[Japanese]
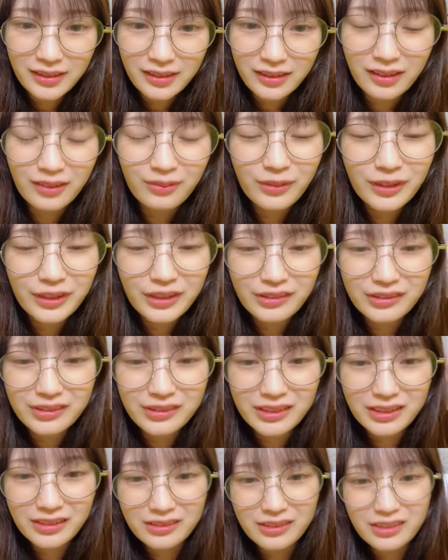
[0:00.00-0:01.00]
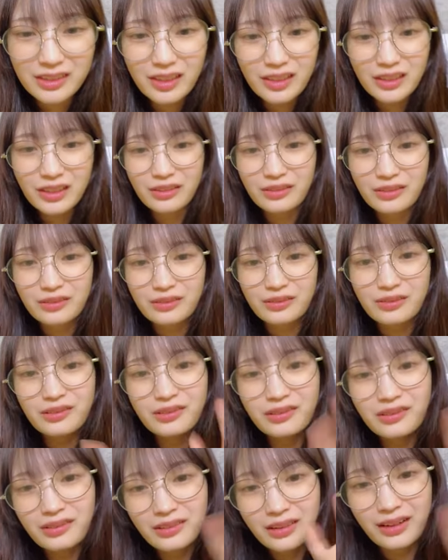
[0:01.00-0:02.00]
頑張りおんちゃんお疲れよおお
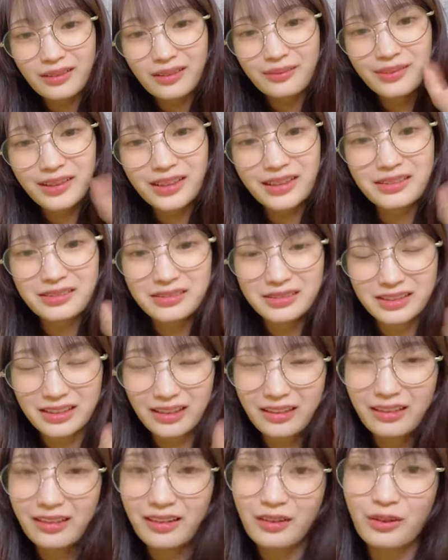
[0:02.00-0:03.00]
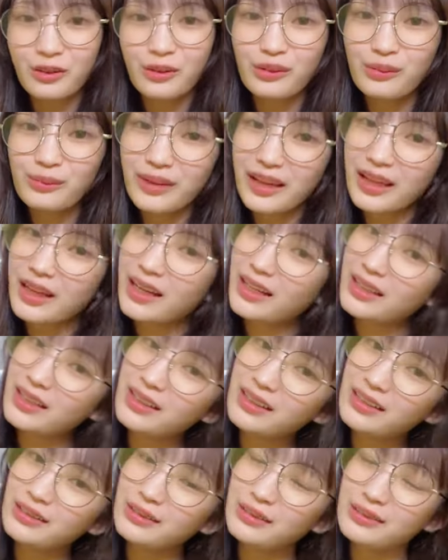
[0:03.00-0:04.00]
頑張りおんちゃんこの前あり
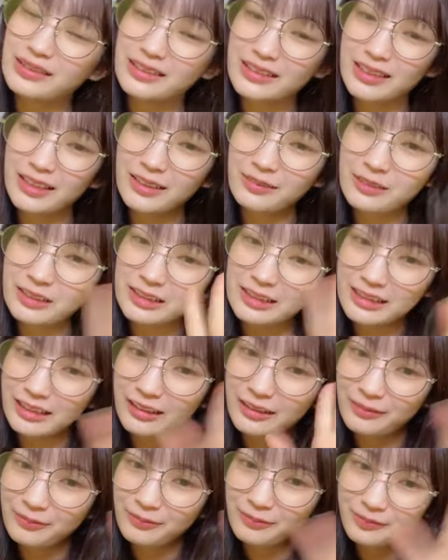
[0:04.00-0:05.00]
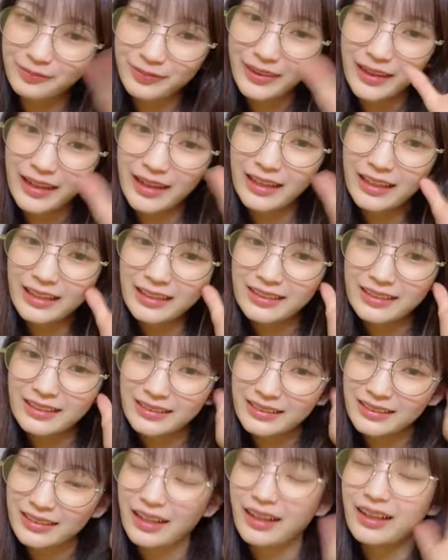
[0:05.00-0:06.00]
がとうございましたあ
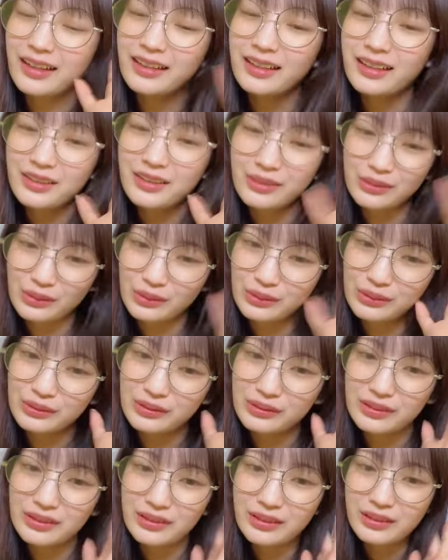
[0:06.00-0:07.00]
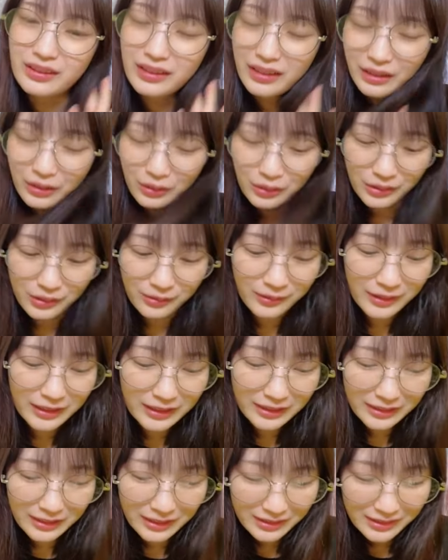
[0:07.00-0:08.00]
りがとうとこの
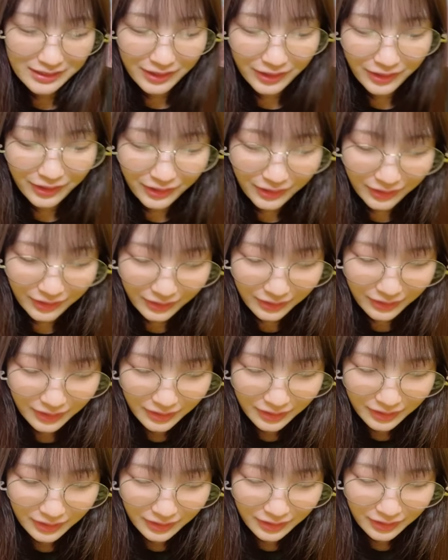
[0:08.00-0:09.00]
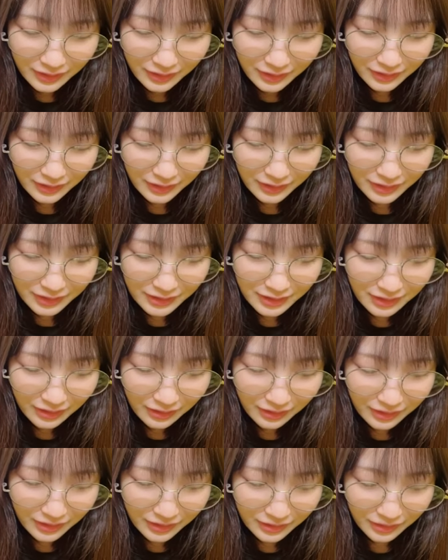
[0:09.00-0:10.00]
前さ話した
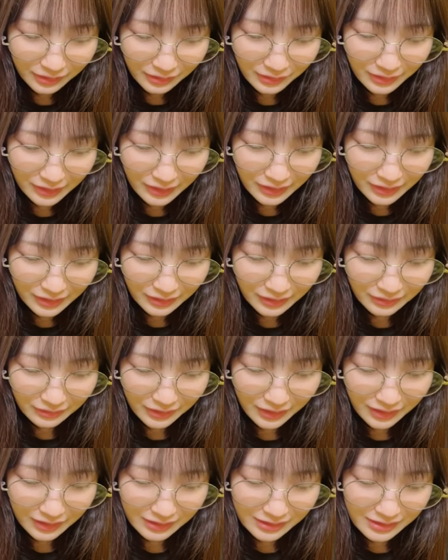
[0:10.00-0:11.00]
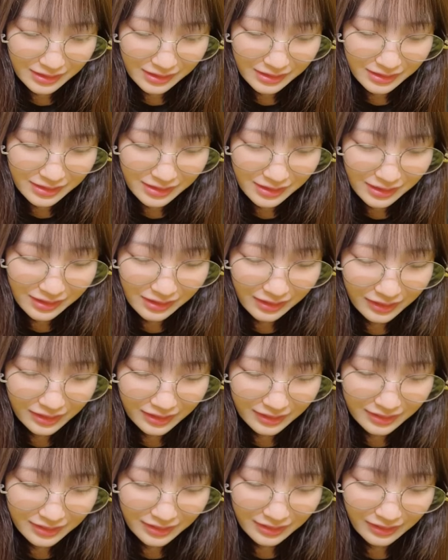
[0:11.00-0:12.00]
かったことあったのに全然
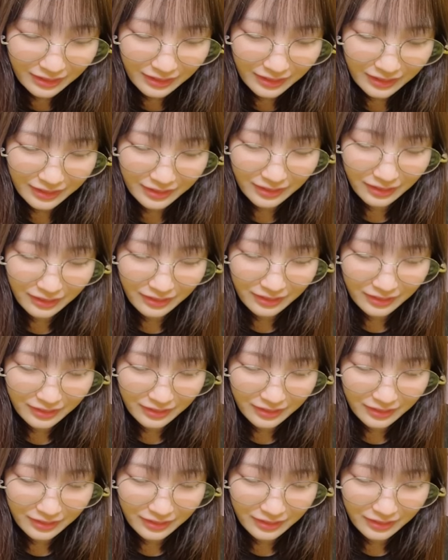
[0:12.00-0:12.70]
話せなかった